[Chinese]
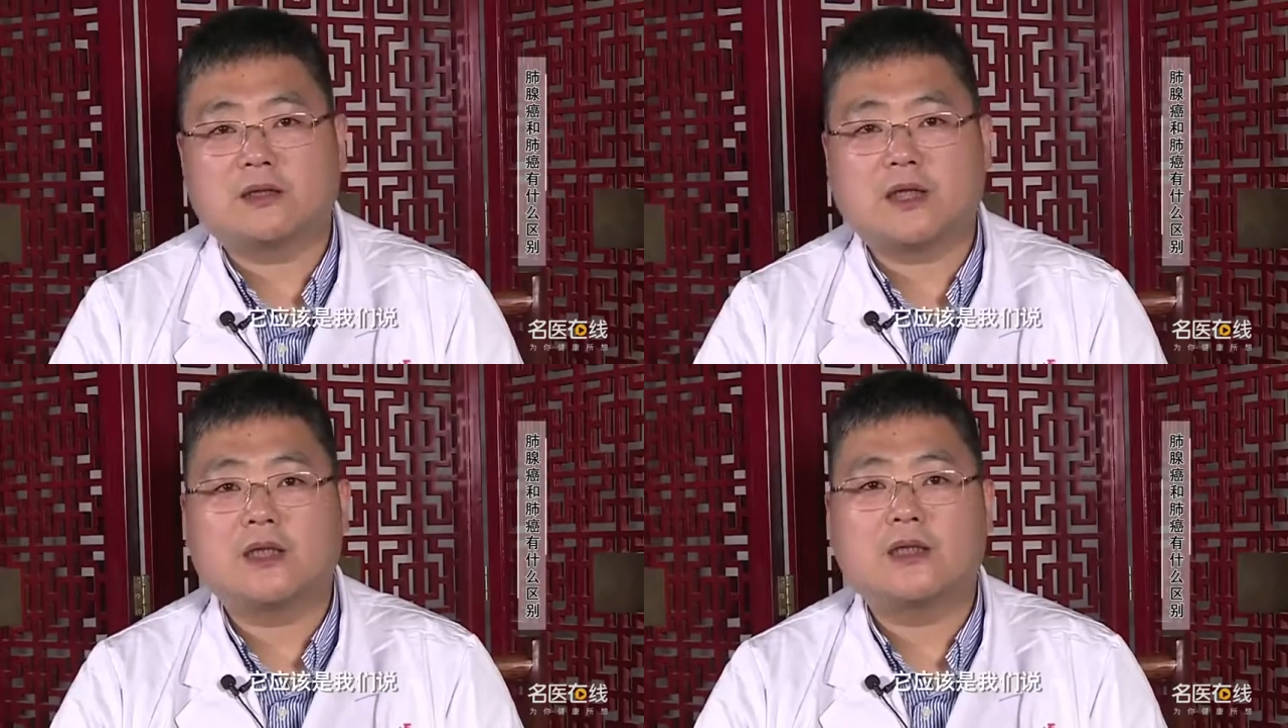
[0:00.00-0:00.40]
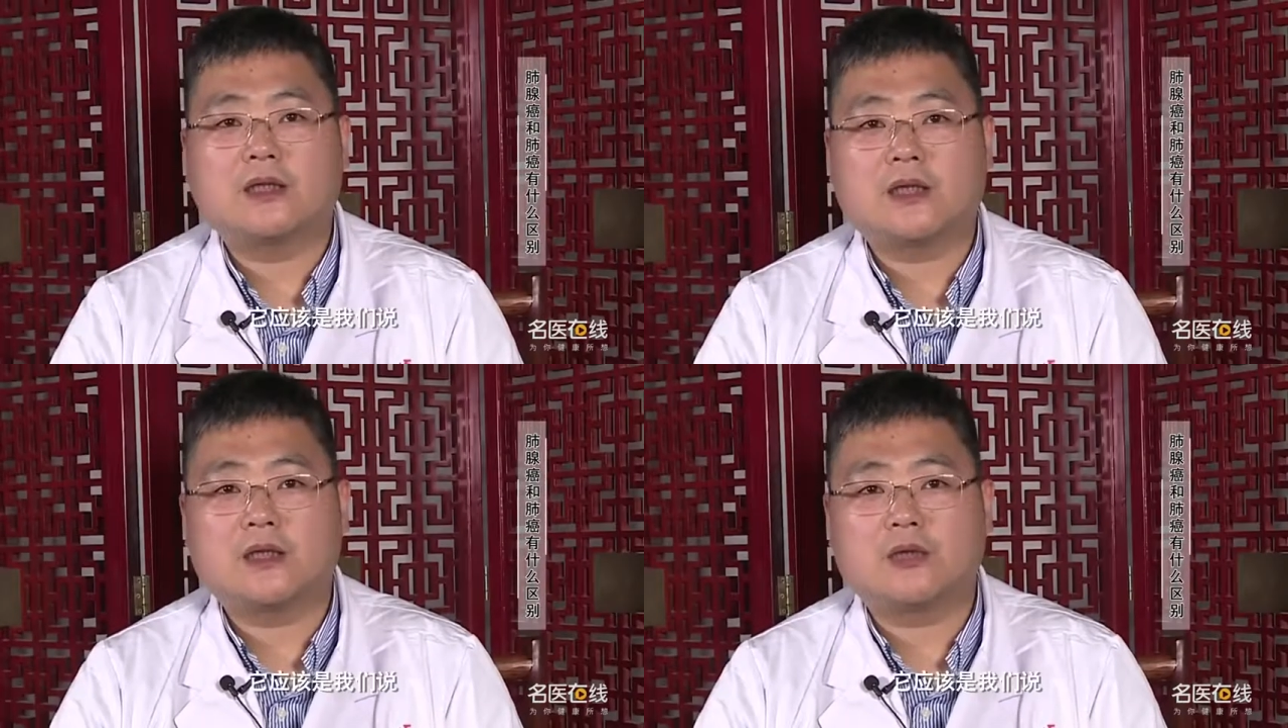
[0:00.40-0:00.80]
它
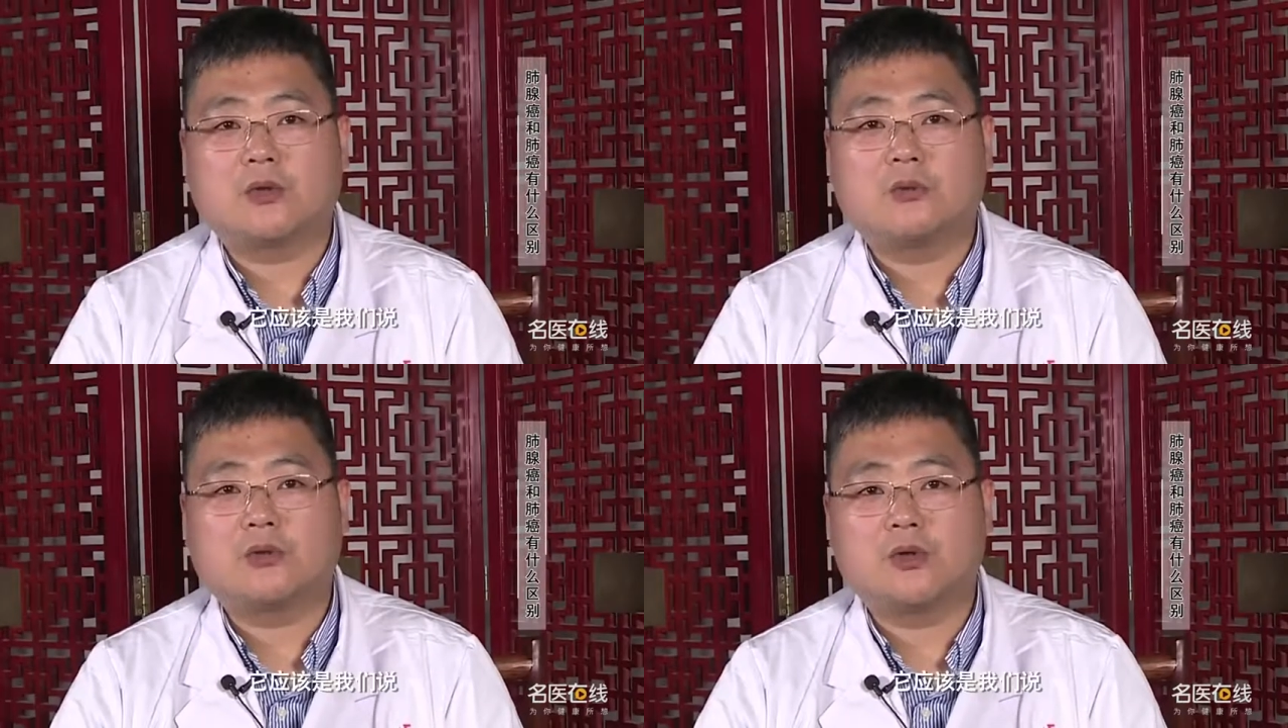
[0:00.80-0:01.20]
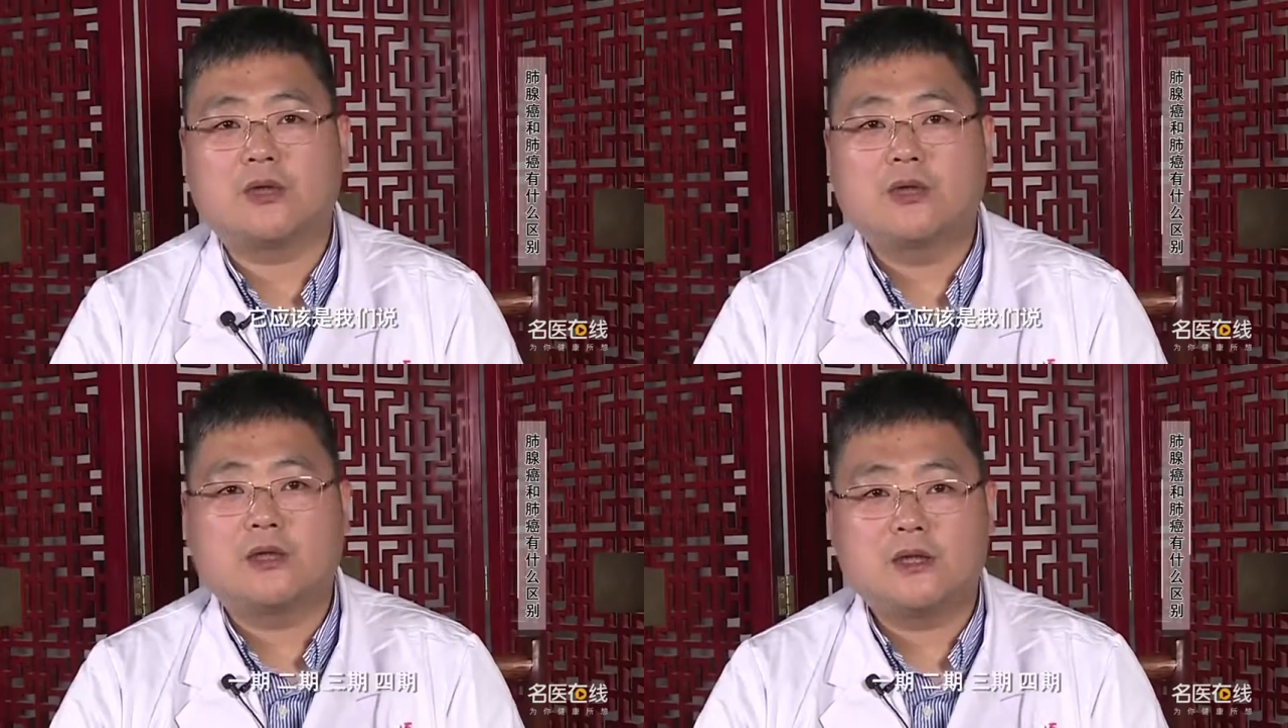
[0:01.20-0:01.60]
应该是我们说
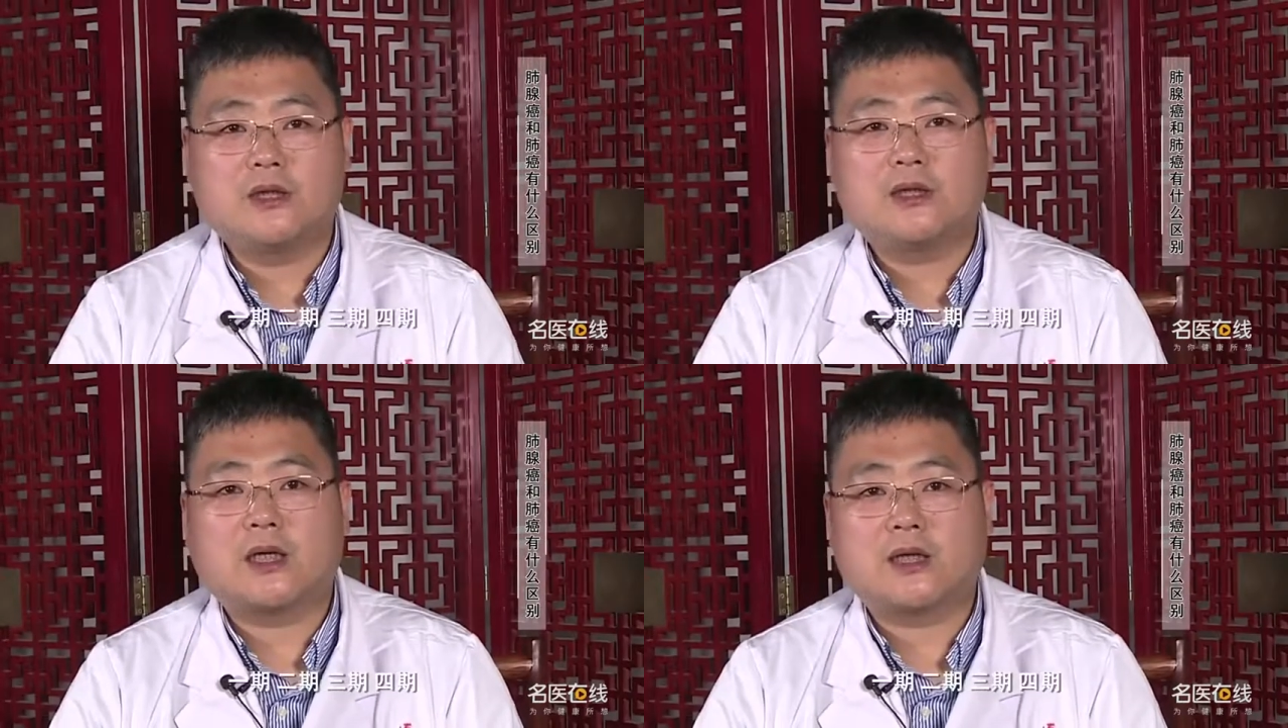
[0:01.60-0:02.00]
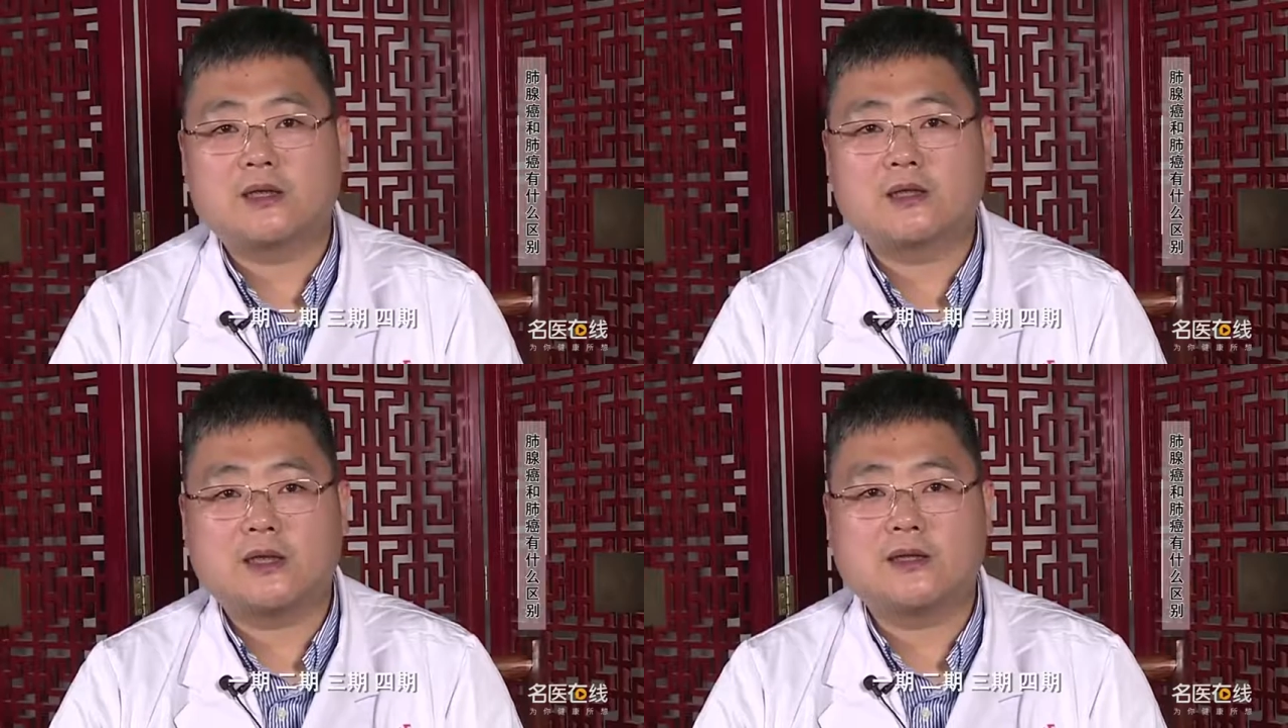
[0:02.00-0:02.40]
1期、2
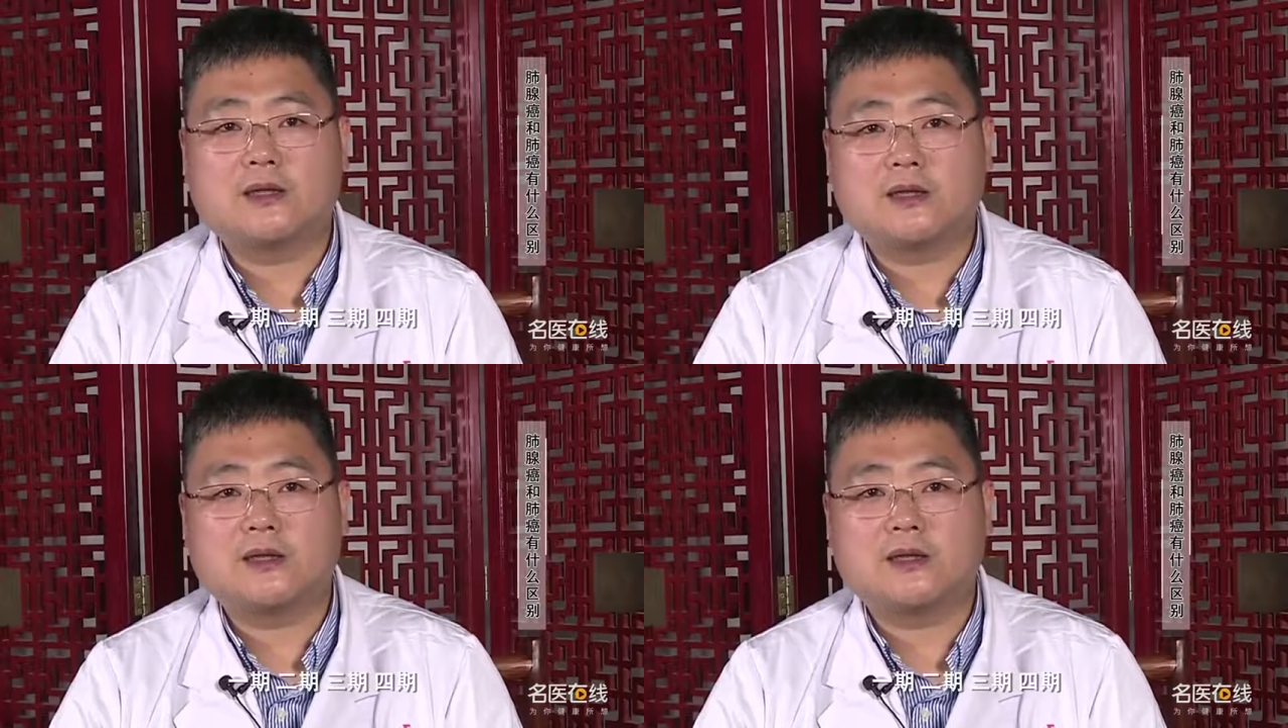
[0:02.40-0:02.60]
期、3期、